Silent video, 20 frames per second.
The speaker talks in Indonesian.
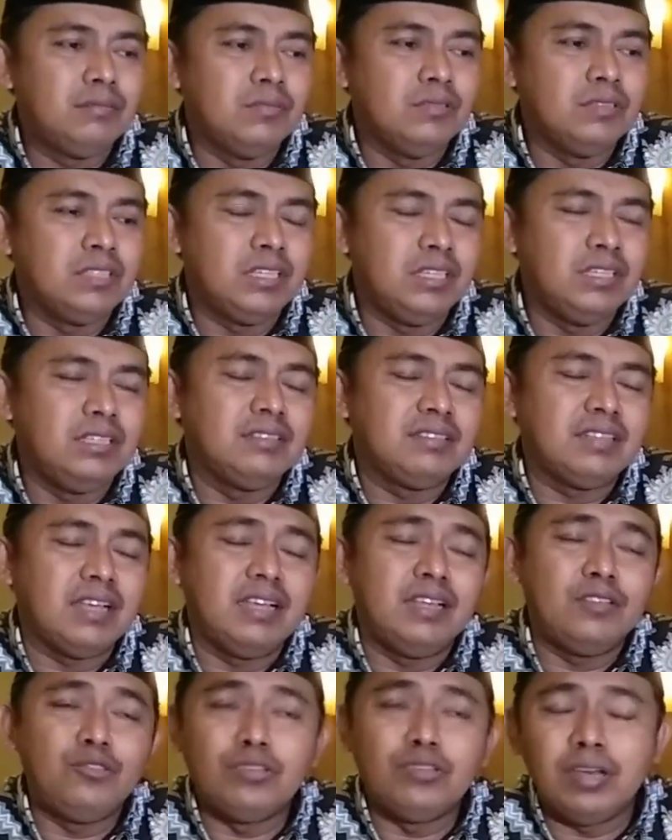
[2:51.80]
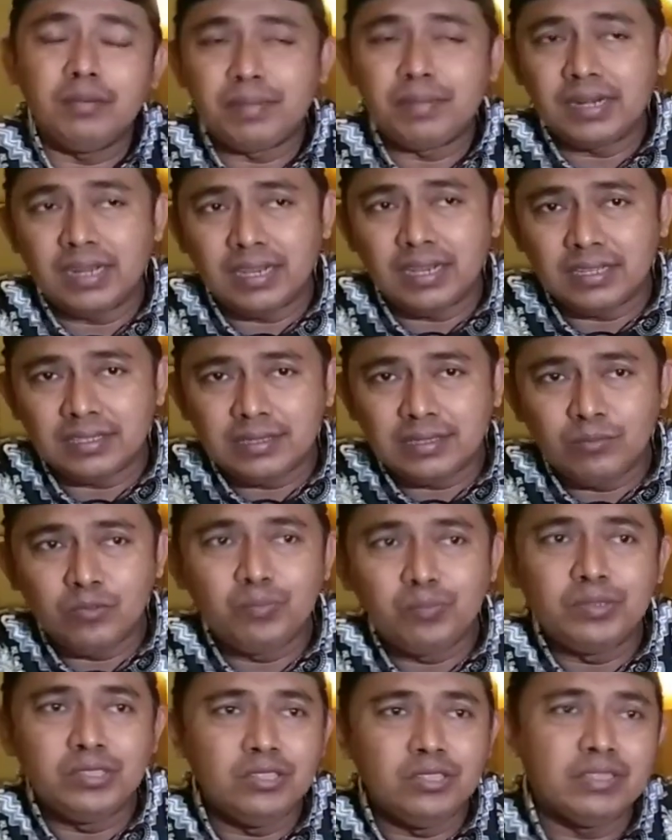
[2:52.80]
mungkin saya juga pernah
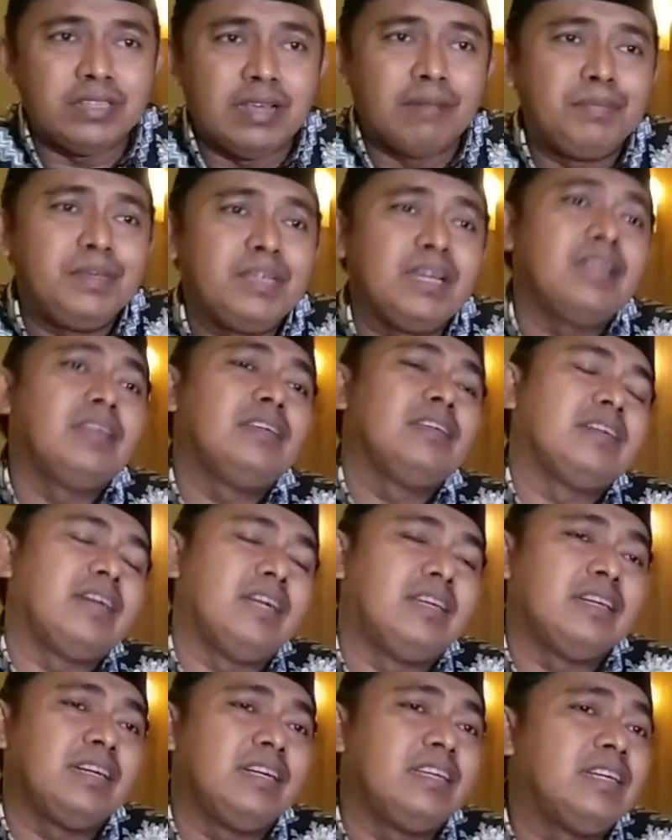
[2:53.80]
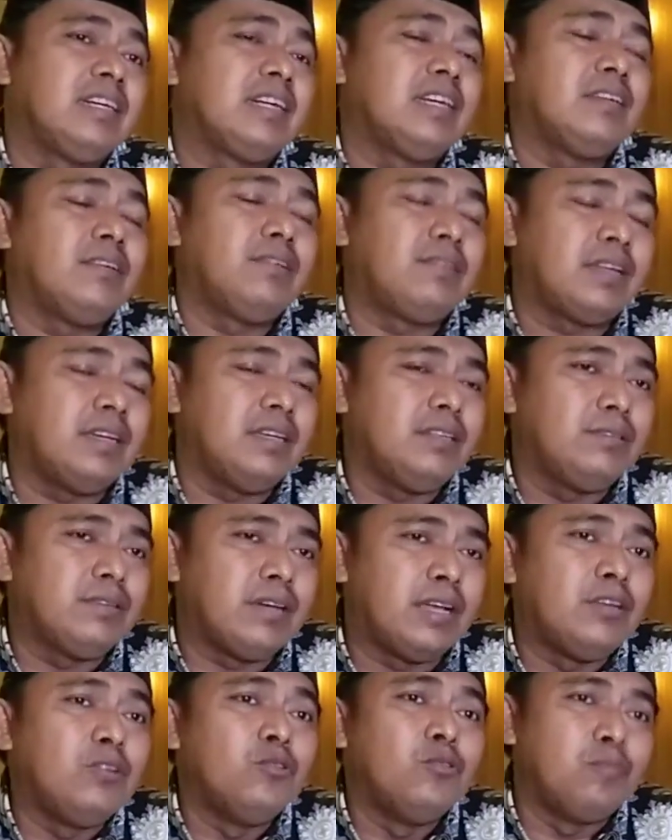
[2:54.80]
ketemu beliau tapi kan kadang-kadang kan orang
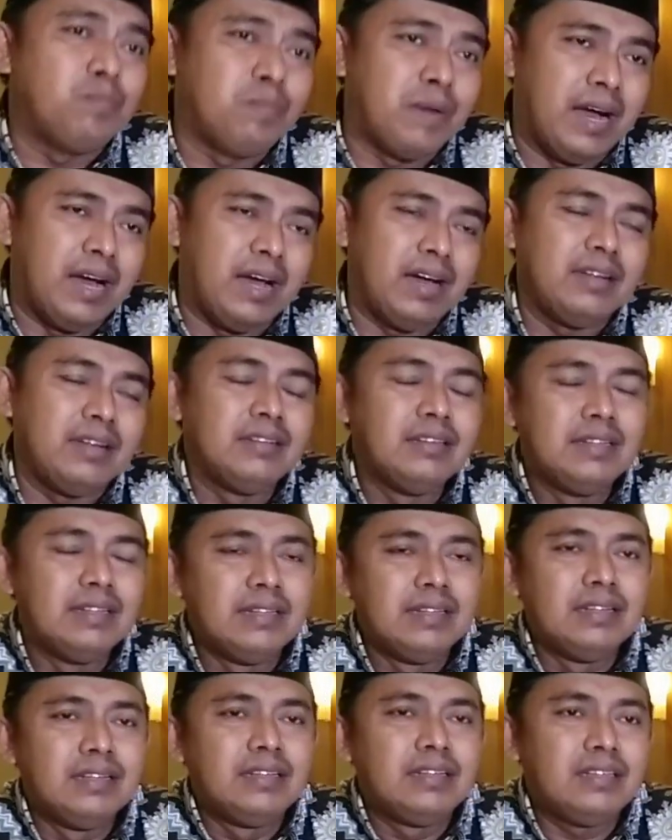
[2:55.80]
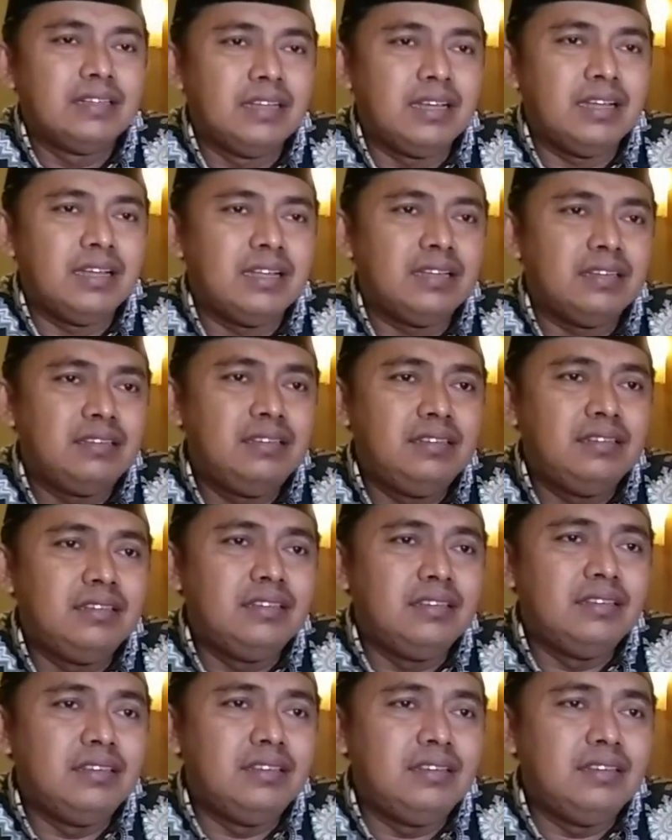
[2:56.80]
itu kan lupa iya. nah
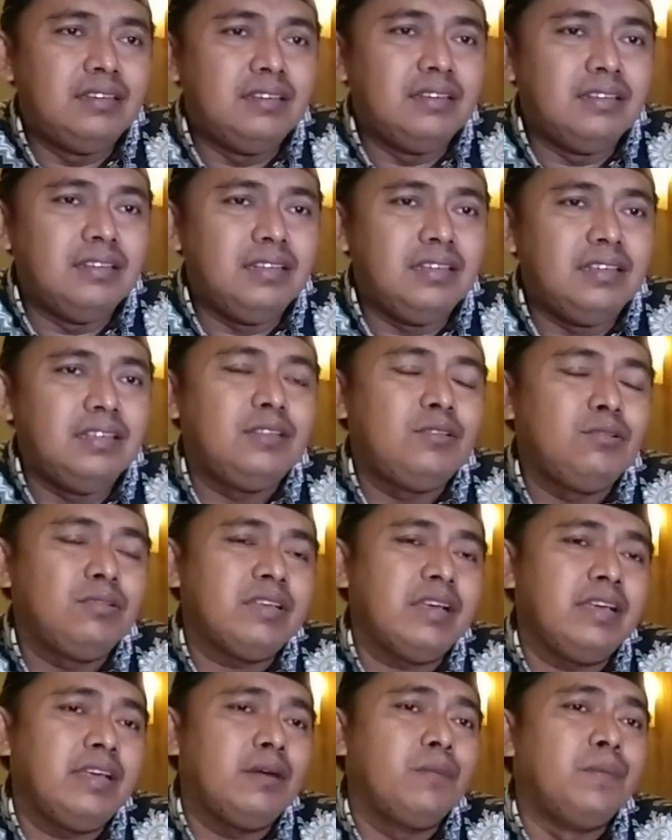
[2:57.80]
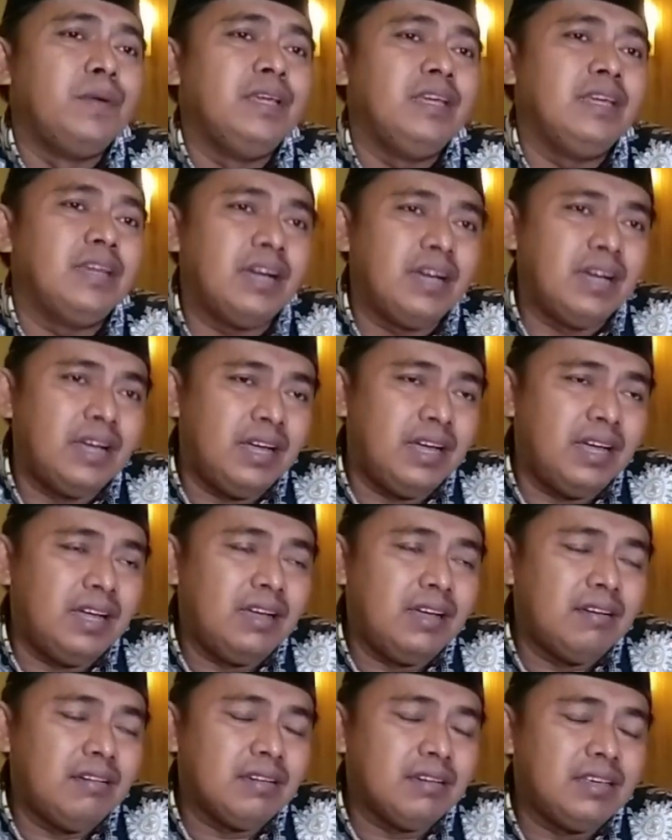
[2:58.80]
itu saya WA
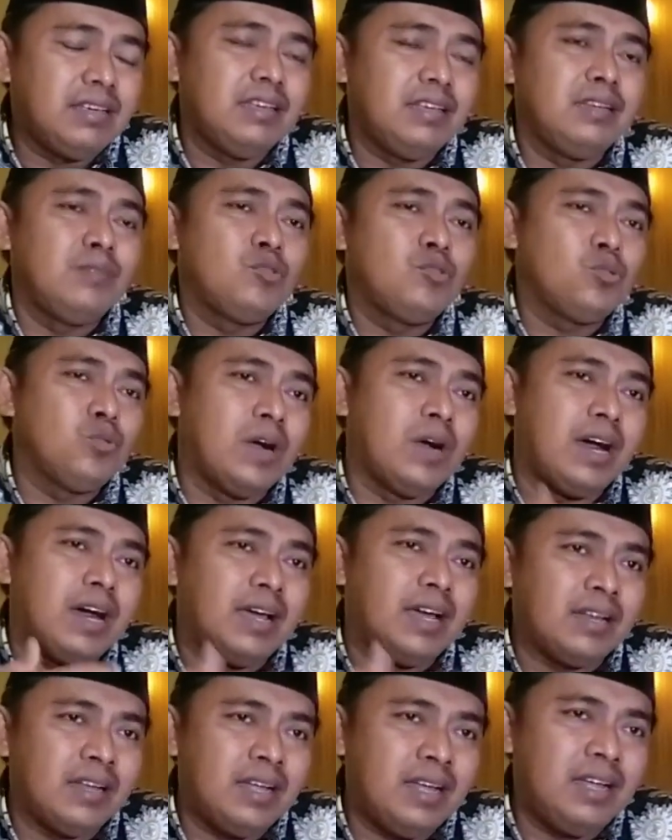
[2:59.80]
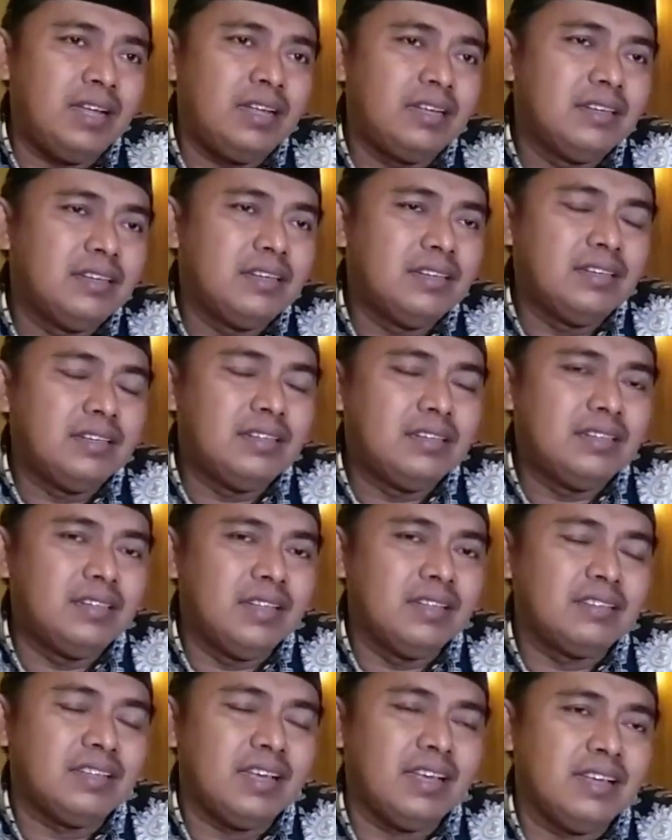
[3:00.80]
kirim suara
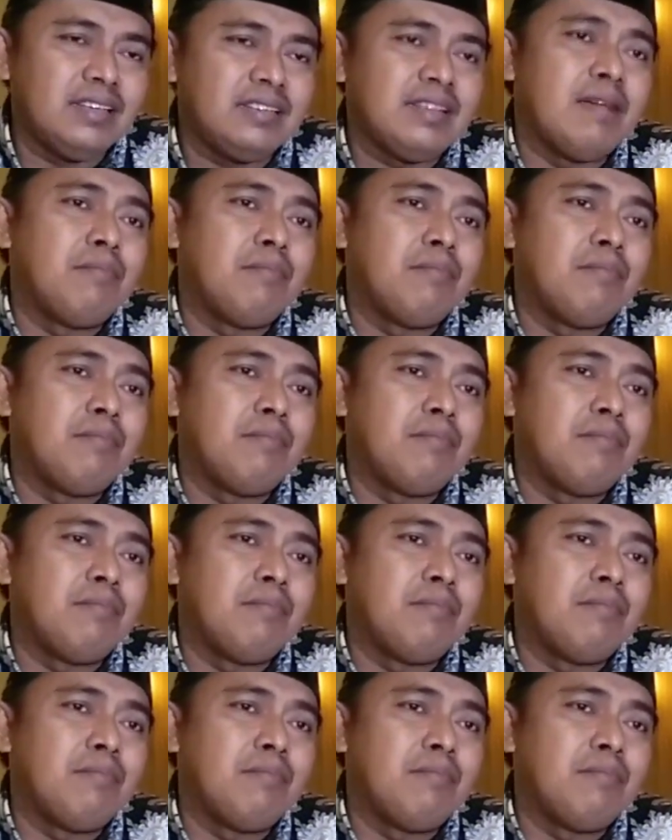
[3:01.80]
dan saya